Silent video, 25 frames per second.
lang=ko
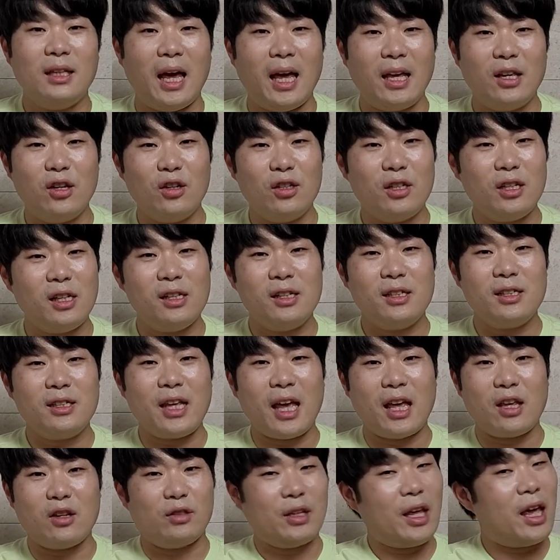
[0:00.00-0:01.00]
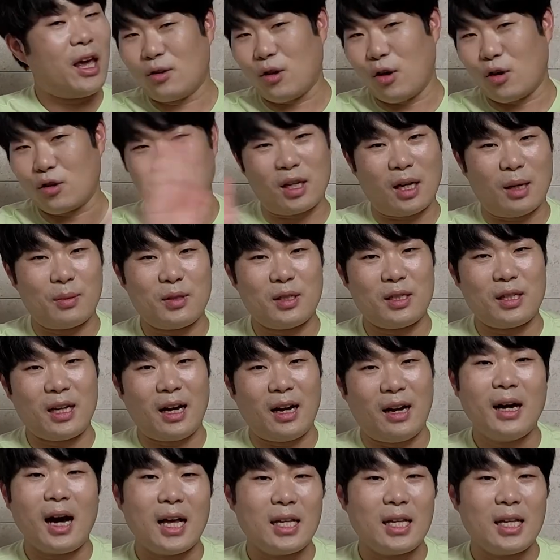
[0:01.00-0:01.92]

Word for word: 내년이면 내년에 걱정합시다